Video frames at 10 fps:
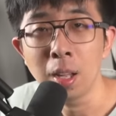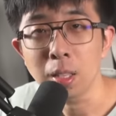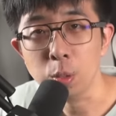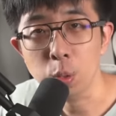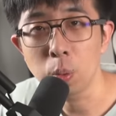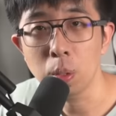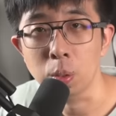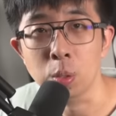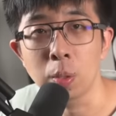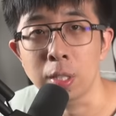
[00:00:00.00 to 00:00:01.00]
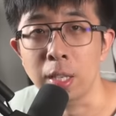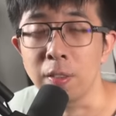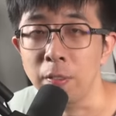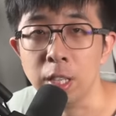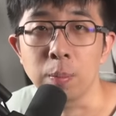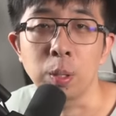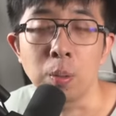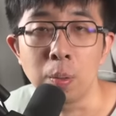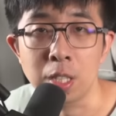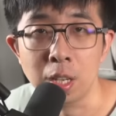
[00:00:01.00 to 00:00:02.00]
它错就错在你为什么
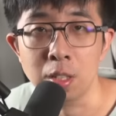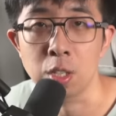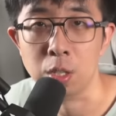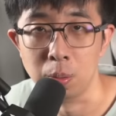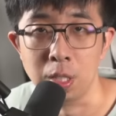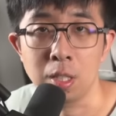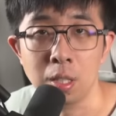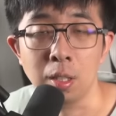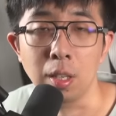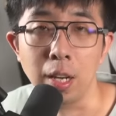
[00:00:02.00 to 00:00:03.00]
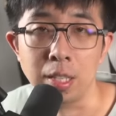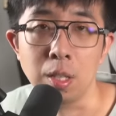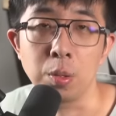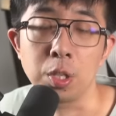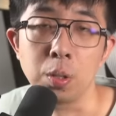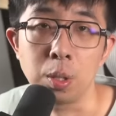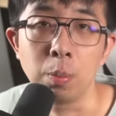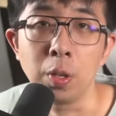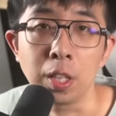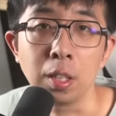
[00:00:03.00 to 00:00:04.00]
通过限制手机性能来解决手机
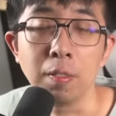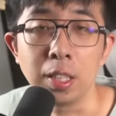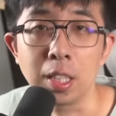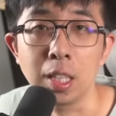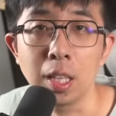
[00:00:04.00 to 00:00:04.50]
不稳定的问题。